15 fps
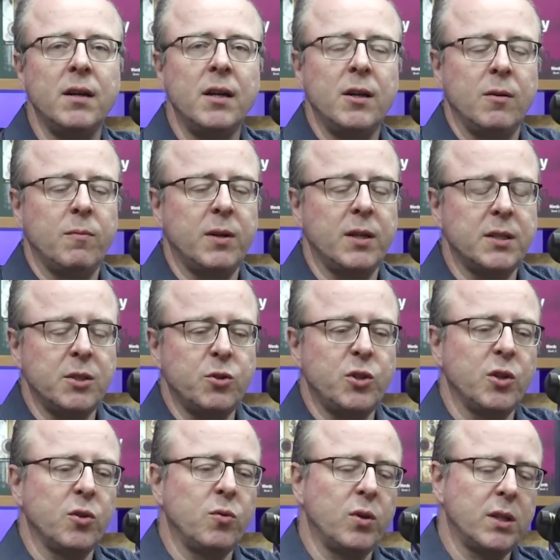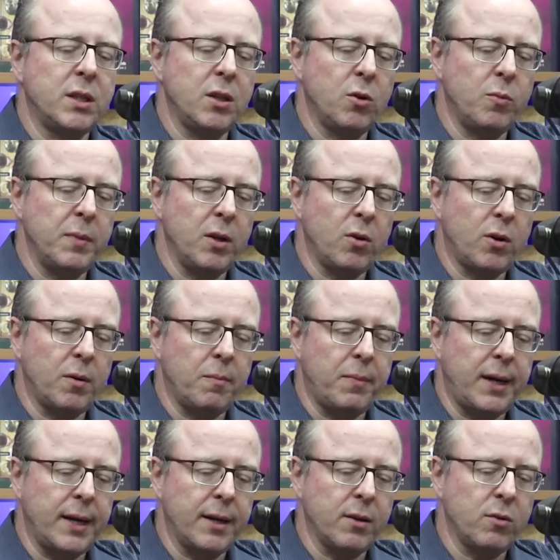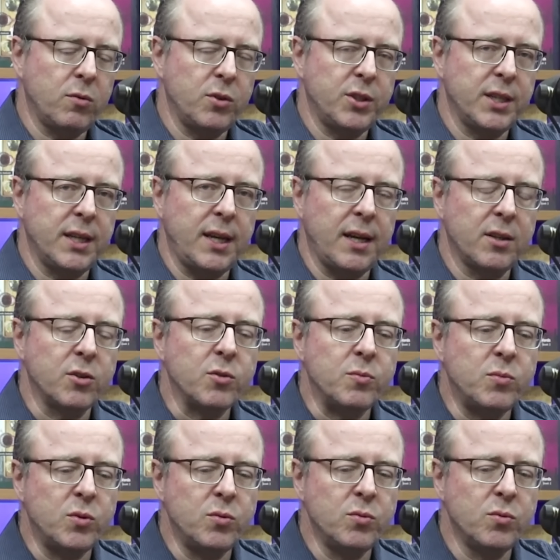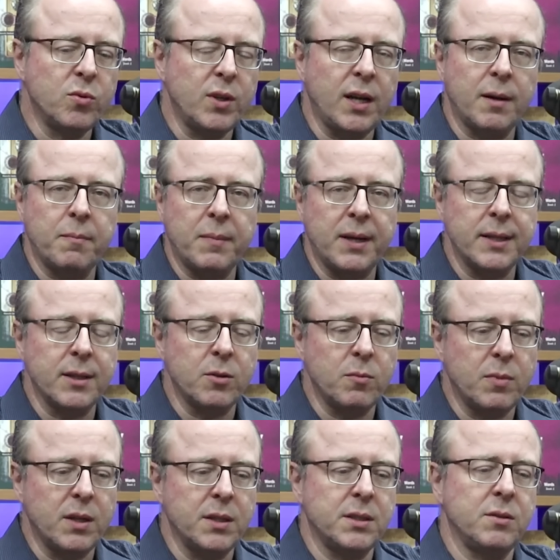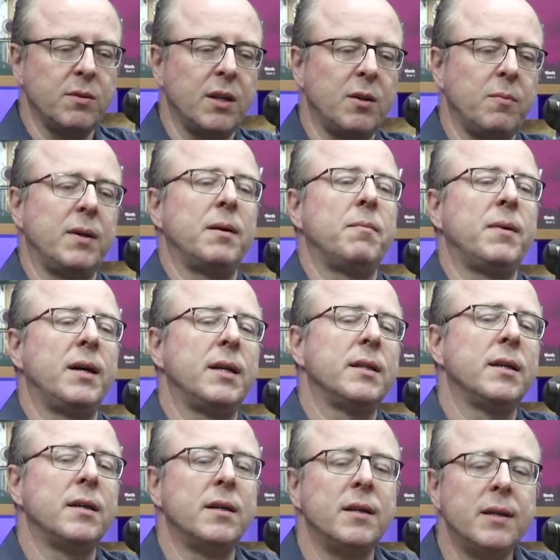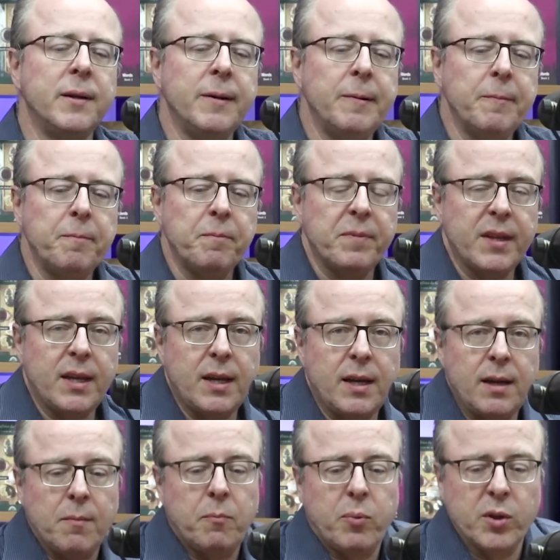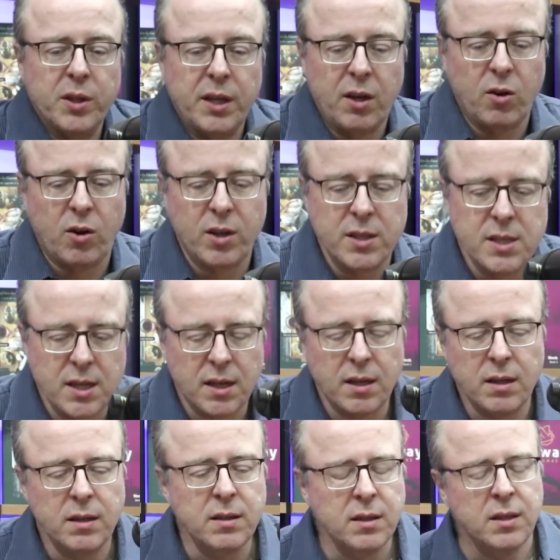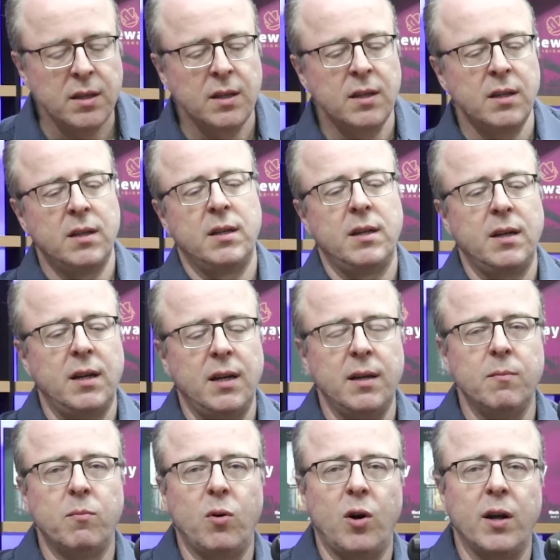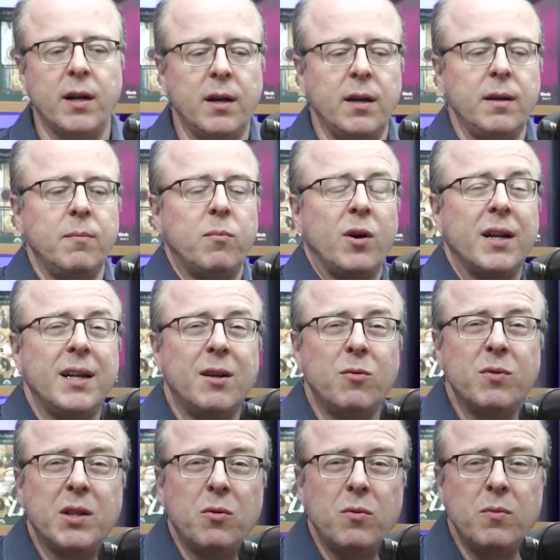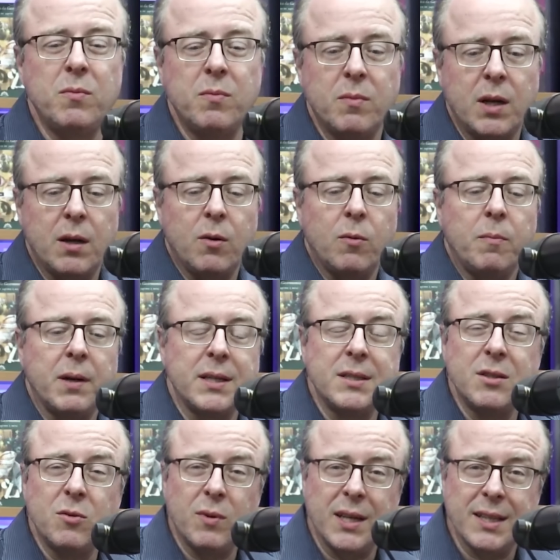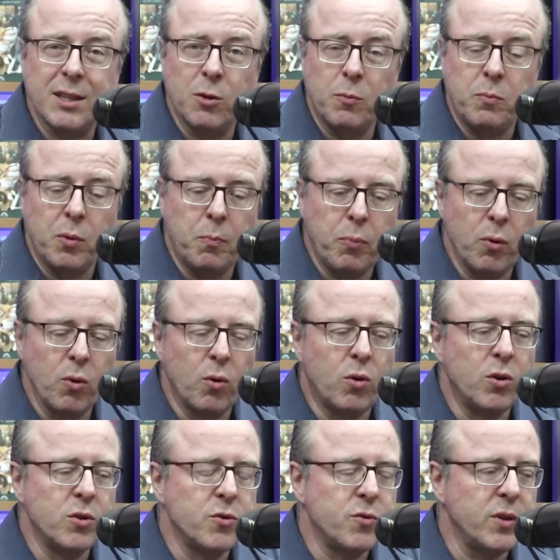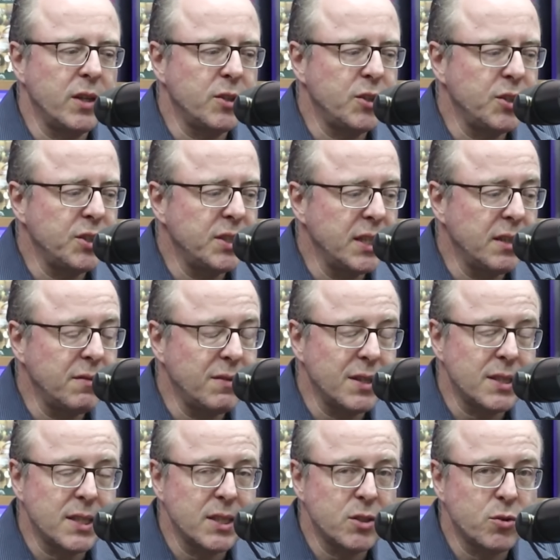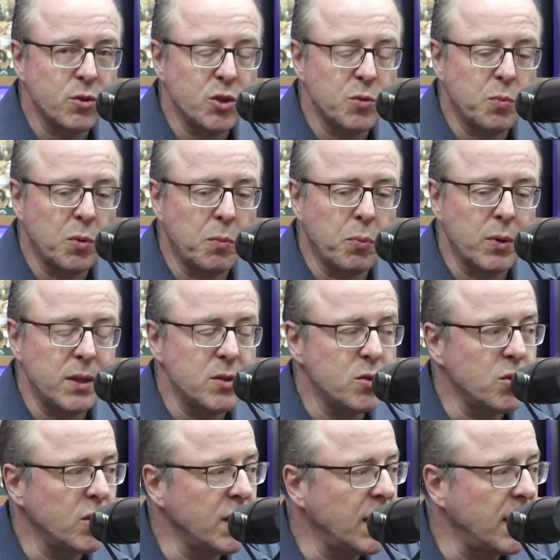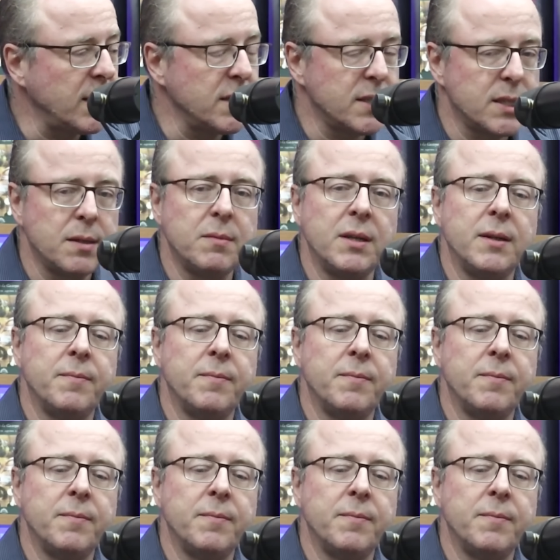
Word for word: O Brasil chegou a ter o melhor barco de guerra do mundo, né? A armada do Brasil era uma armada é, poderosa, né? É, embora, embora não tão. É, o Brasil não era tão populoso, a gente tem que ver as questões populacionais também.